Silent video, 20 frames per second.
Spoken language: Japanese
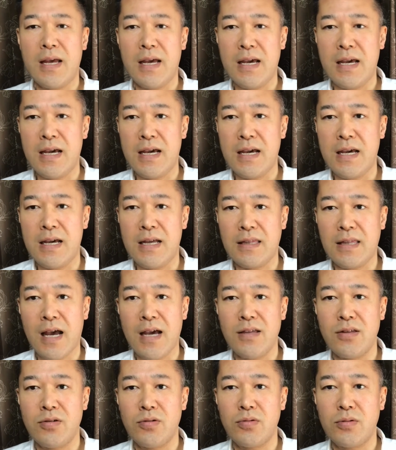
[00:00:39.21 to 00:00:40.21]
えー、
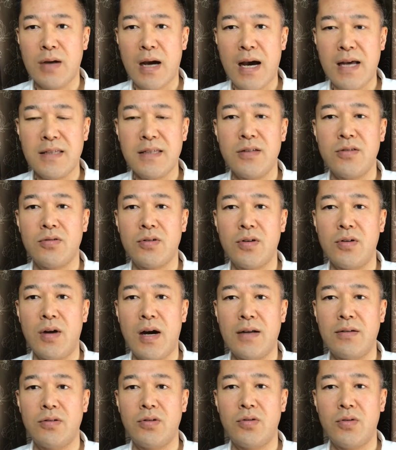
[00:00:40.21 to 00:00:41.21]
体重が8 0キロ
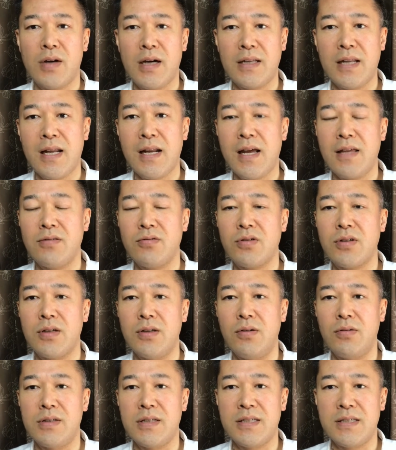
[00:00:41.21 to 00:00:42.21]
ある人が7 0
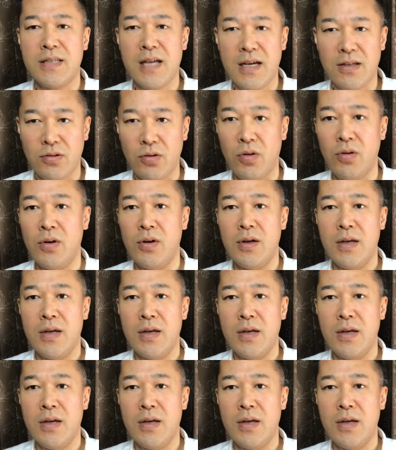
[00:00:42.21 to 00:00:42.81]
キロにしたいと、